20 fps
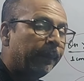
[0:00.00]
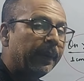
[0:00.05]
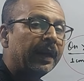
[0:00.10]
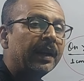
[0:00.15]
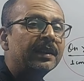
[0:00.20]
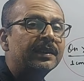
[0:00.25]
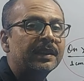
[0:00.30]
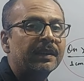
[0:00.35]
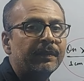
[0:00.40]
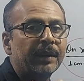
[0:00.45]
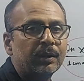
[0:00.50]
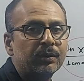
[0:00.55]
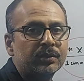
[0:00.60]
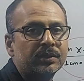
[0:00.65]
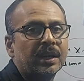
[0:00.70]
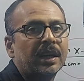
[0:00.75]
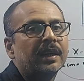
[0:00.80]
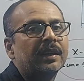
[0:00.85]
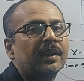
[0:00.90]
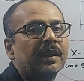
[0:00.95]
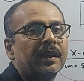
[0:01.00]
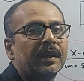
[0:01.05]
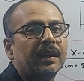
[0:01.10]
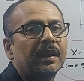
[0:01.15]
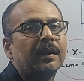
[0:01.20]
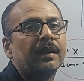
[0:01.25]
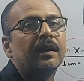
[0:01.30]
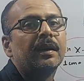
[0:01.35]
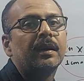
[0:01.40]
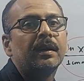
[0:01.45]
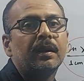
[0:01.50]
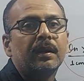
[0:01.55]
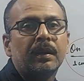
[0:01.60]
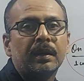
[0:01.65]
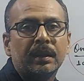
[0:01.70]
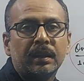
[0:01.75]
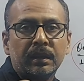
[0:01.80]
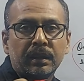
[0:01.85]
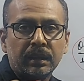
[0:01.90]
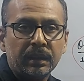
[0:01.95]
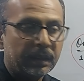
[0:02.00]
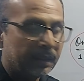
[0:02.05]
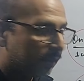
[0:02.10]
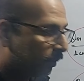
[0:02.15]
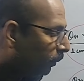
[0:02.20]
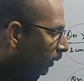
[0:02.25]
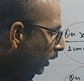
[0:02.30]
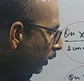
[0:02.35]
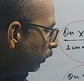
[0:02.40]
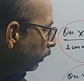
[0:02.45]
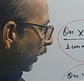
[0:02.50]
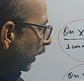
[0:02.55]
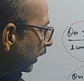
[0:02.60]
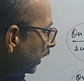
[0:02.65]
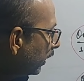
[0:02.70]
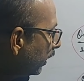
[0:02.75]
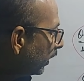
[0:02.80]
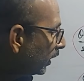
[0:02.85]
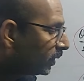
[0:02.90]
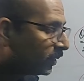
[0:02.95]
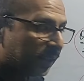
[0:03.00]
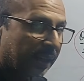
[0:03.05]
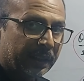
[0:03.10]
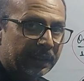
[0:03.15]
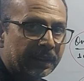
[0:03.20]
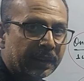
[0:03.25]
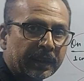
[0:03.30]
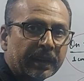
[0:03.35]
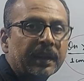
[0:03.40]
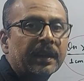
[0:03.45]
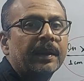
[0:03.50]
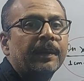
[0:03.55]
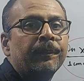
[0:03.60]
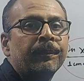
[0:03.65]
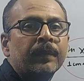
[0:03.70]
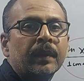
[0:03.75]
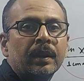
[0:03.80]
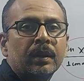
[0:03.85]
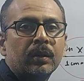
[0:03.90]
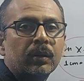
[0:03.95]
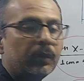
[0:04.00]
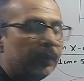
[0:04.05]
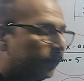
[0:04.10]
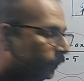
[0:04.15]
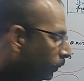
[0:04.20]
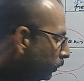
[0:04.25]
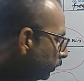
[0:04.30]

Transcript: मिडिल से वैल्यू स्टार्ट कर रहे हैं आ, मतलब मार्किंग करना स्टार्ट कर रहे हैं तो